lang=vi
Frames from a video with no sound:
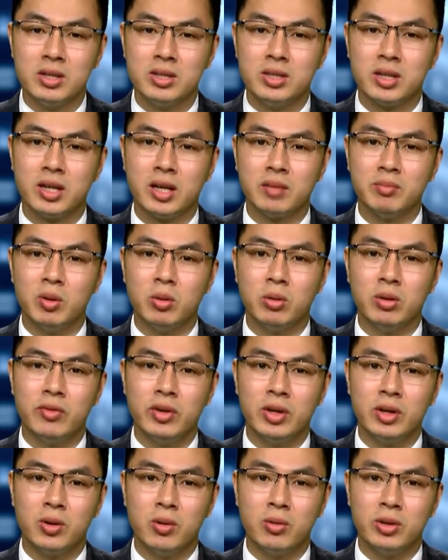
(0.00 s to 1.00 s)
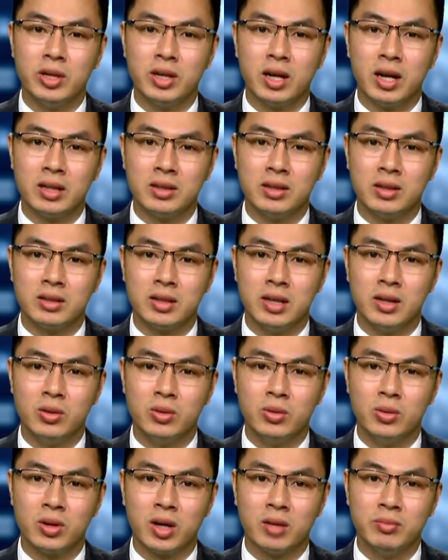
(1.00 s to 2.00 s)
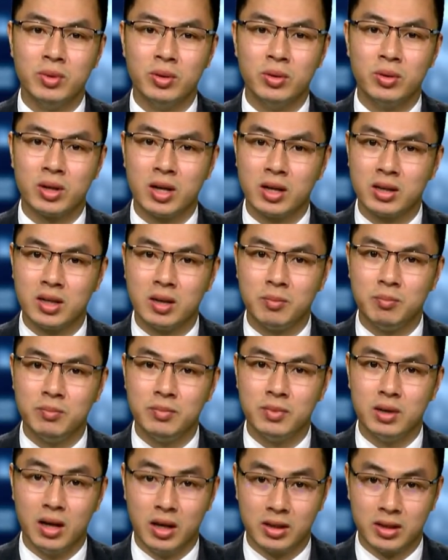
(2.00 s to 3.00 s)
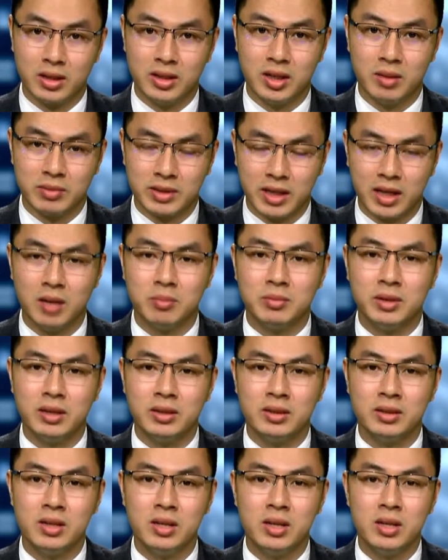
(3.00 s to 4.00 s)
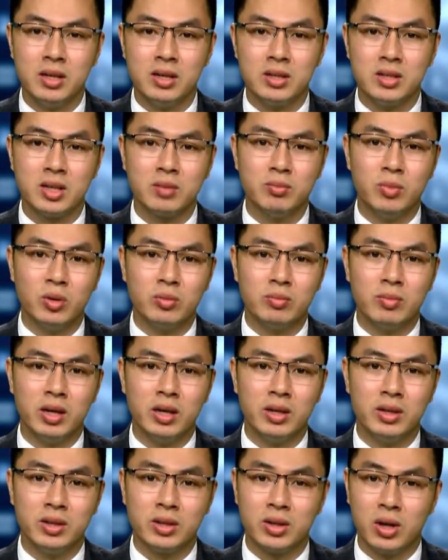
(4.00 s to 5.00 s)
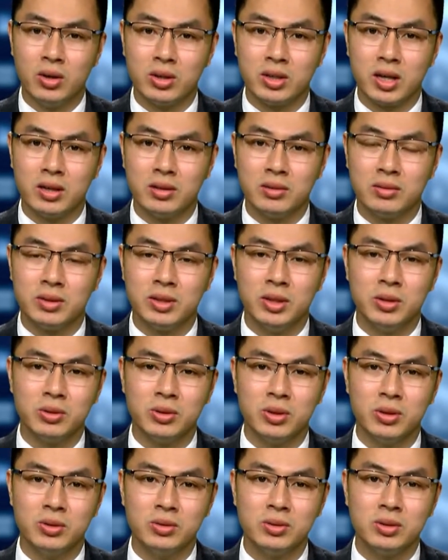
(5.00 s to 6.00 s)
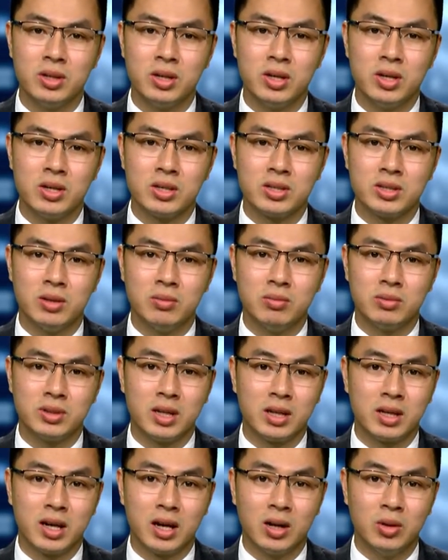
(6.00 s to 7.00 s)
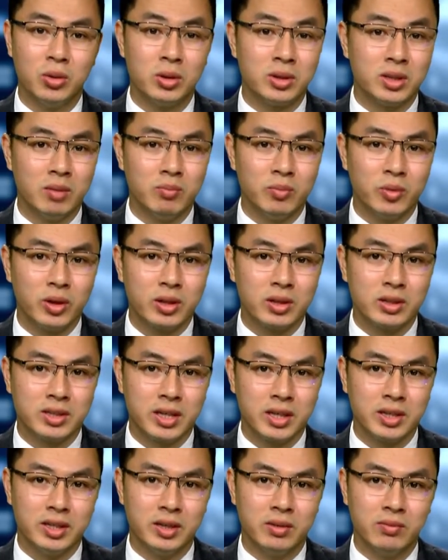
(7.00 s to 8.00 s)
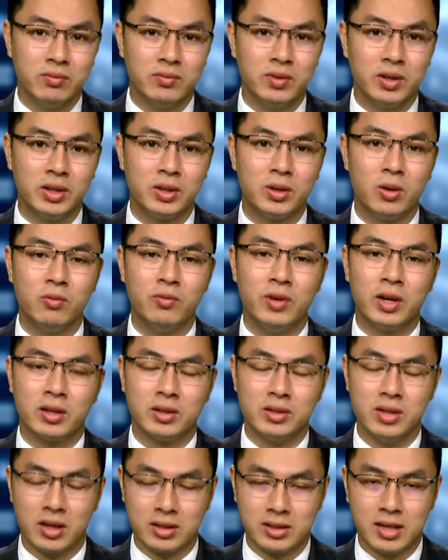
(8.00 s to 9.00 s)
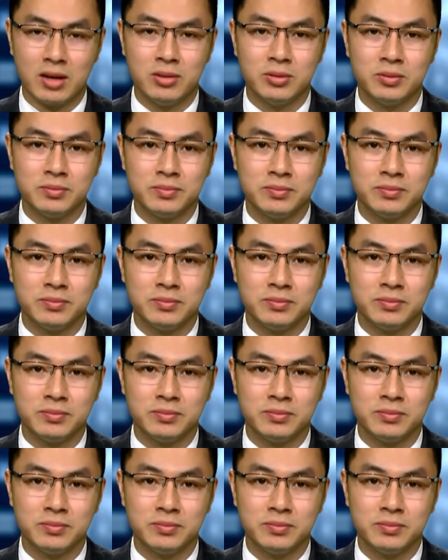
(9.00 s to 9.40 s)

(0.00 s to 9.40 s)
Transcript: Trước hết mời quý vị cùng nhìn lại thực tế đội ngũ cán bộ các cấp ở thời điểm tái lập tỉnh, trước bộn bề những khó khăn, thiếu thốn, song tất cả luôn tâm huyết trách nhiệm với công việc được giao.